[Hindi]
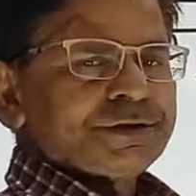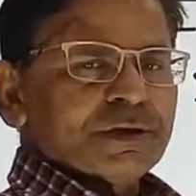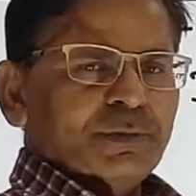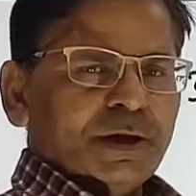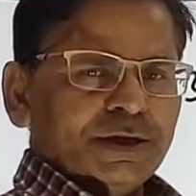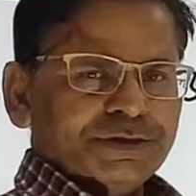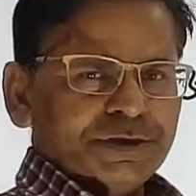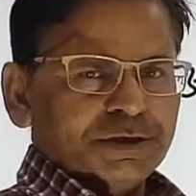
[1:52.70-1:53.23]

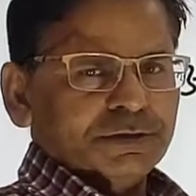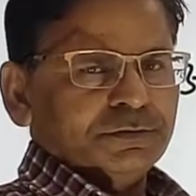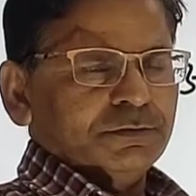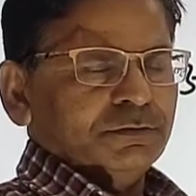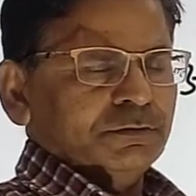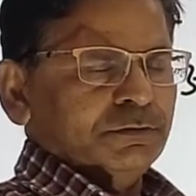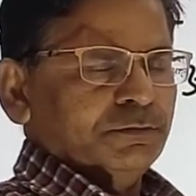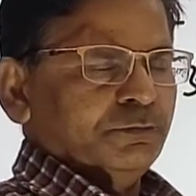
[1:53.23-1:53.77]
सामाजिक
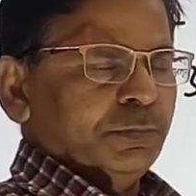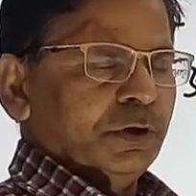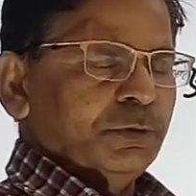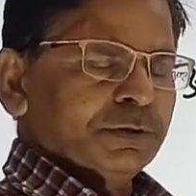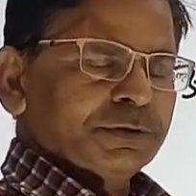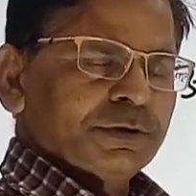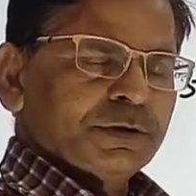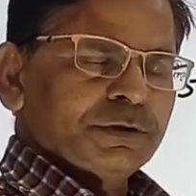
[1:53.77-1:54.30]

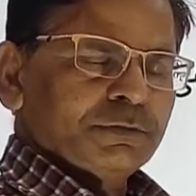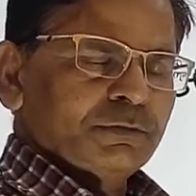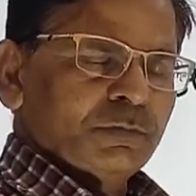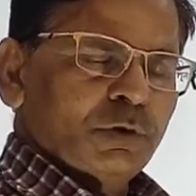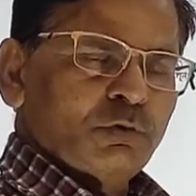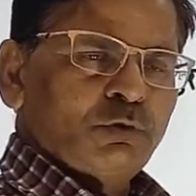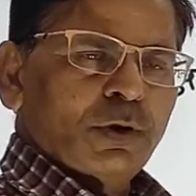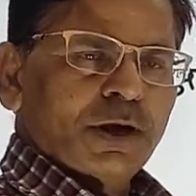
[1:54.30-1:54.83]
परिवर्तन
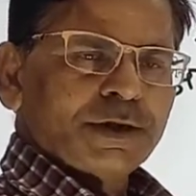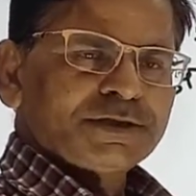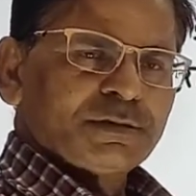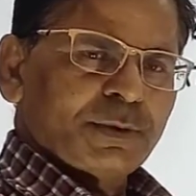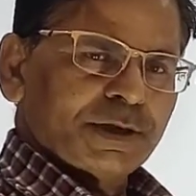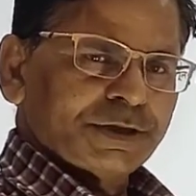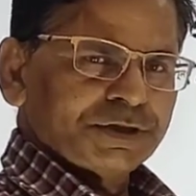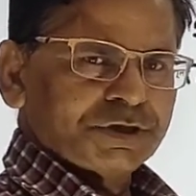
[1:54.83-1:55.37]
में हुआ है
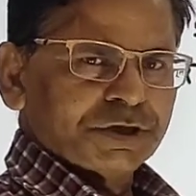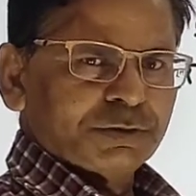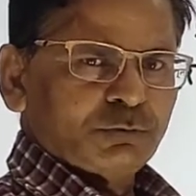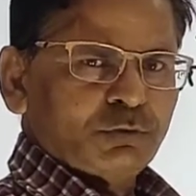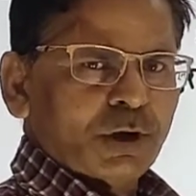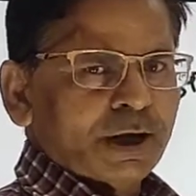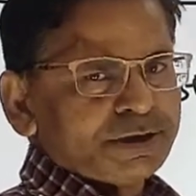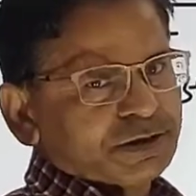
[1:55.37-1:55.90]
सामाजिक क्षेत्र
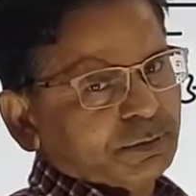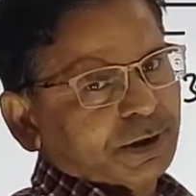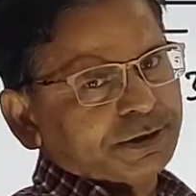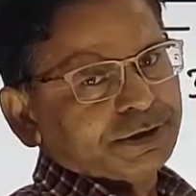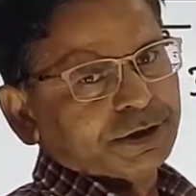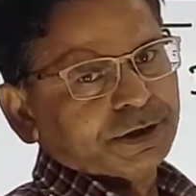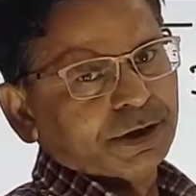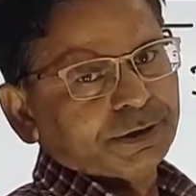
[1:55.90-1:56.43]
में हुआ है
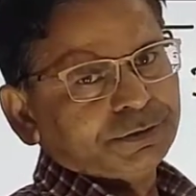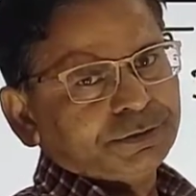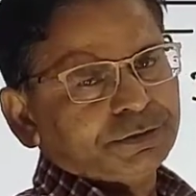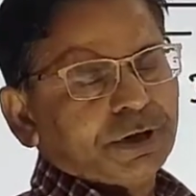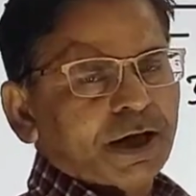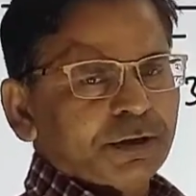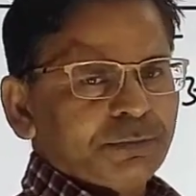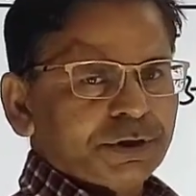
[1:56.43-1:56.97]
सामाजिक क्रांत
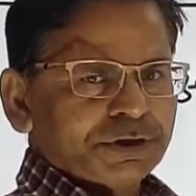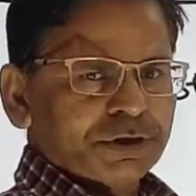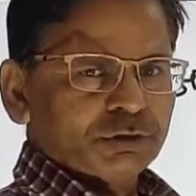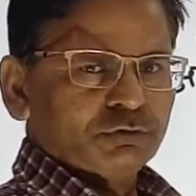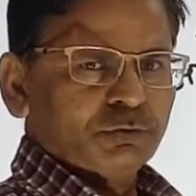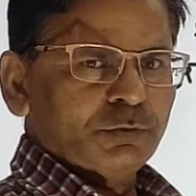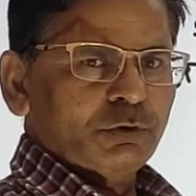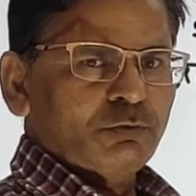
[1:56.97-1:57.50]
धार्मिक
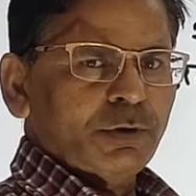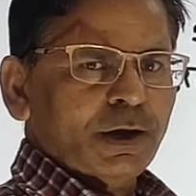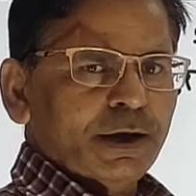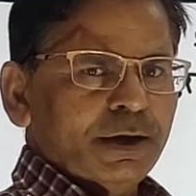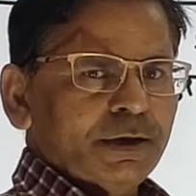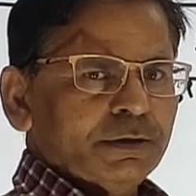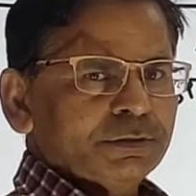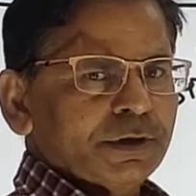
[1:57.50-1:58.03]
क्षेत्रों में हुआ
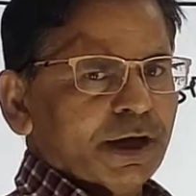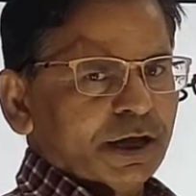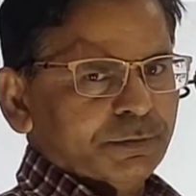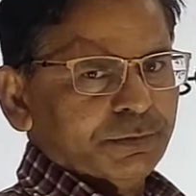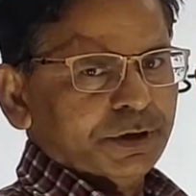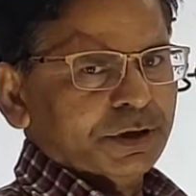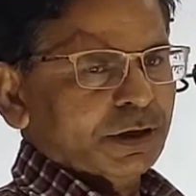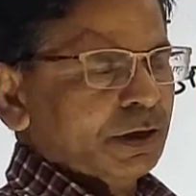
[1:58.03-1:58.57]
है
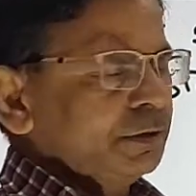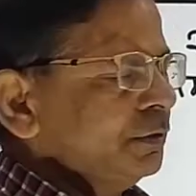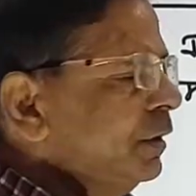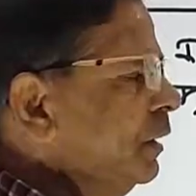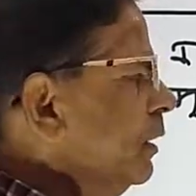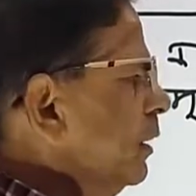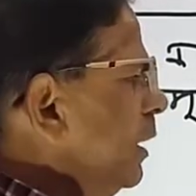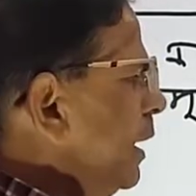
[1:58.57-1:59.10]
धार्मिक क्रांत
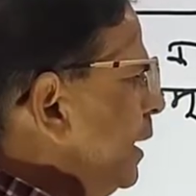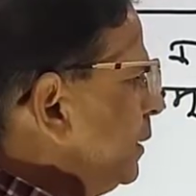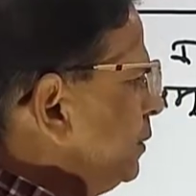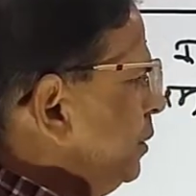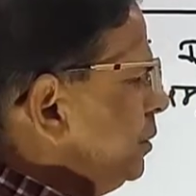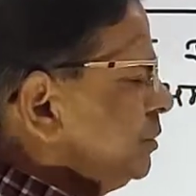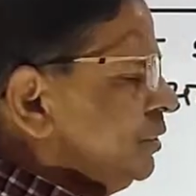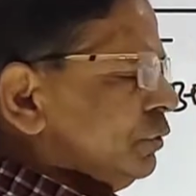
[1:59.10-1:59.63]

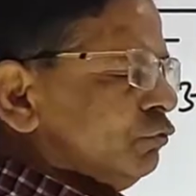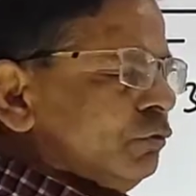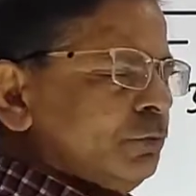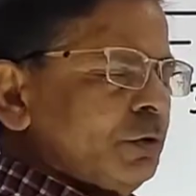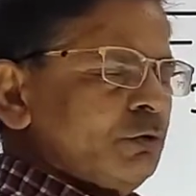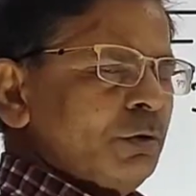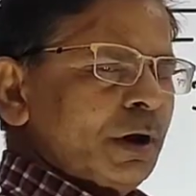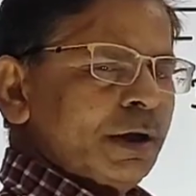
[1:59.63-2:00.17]
आर्थिक क्षेत्रों
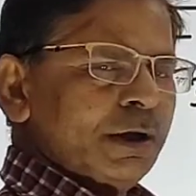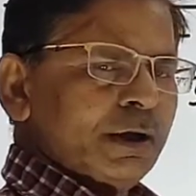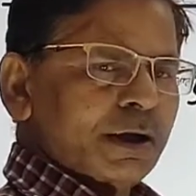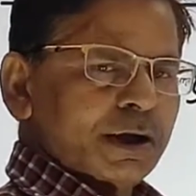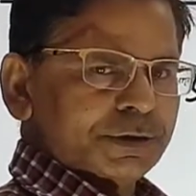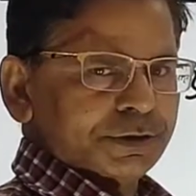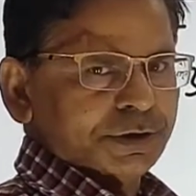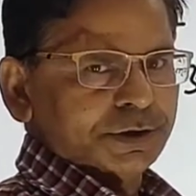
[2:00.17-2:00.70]
में हुआ है
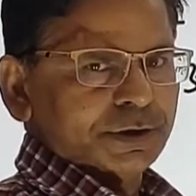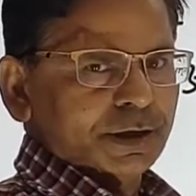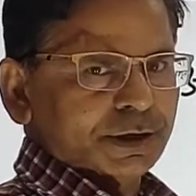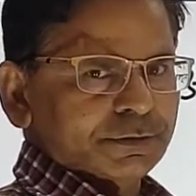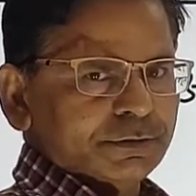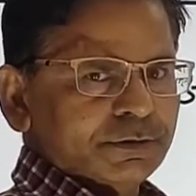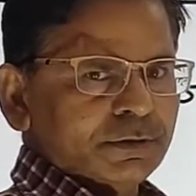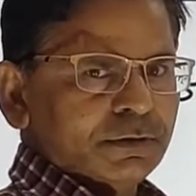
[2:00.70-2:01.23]
आर्थिक
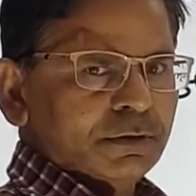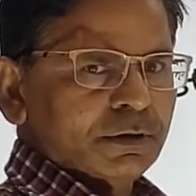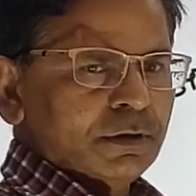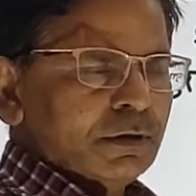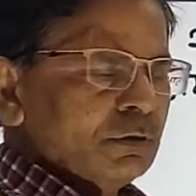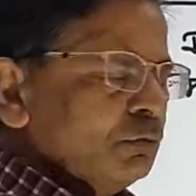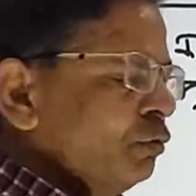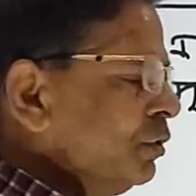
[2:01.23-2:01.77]
क्रांत
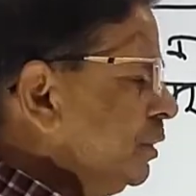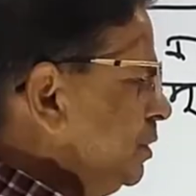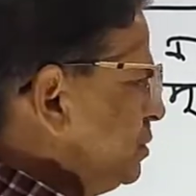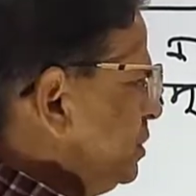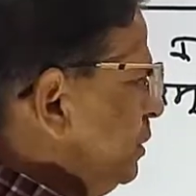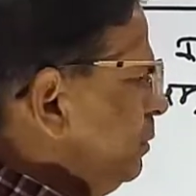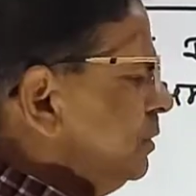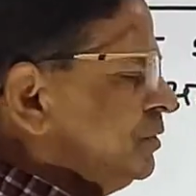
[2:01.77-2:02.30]
वो
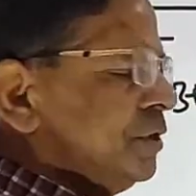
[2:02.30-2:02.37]
किसी भी